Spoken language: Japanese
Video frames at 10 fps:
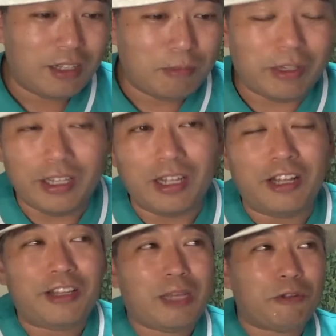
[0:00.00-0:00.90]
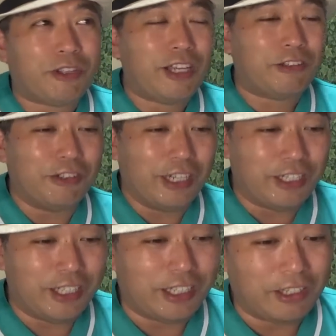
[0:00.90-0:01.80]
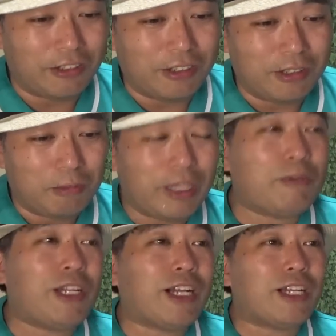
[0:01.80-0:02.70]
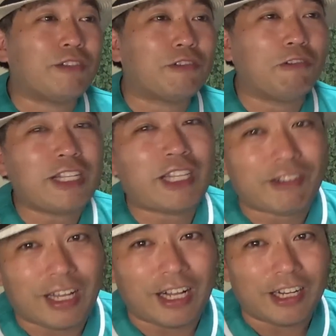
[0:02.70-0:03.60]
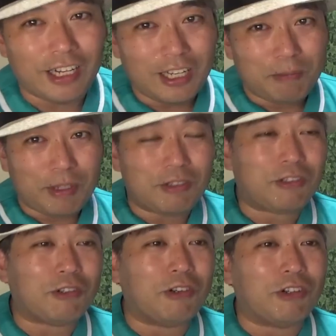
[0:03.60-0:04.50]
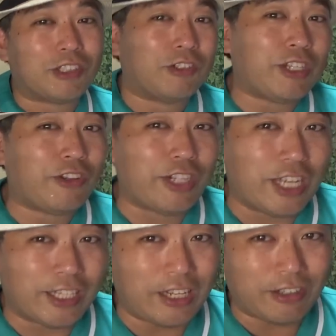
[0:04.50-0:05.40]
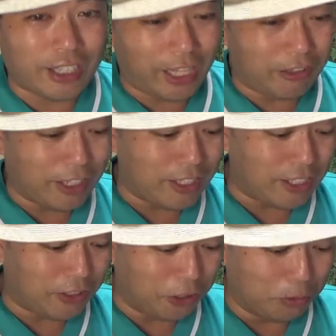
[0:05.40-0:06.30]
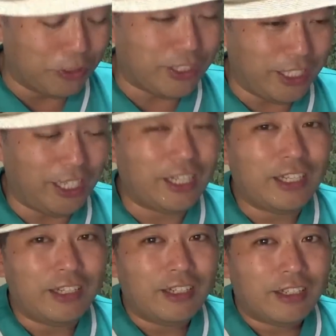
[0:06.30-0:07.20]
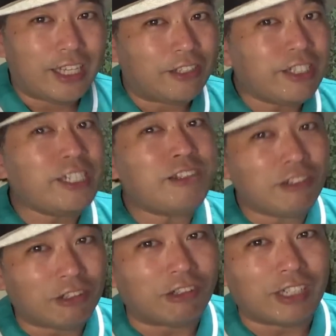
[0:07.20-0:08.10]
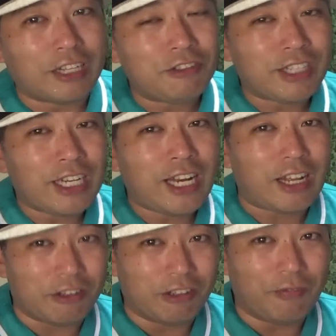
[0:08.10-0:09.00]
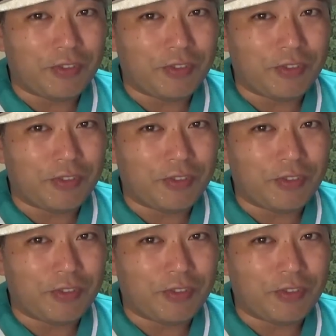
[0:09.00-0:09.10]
まあねアインティームの K 君が言ってたけど、まあ、でもなんかその怖いっていうか、まあ、ちょっとこうストイックにやってるっていう感じだと思うし逆に言うとあの彼らの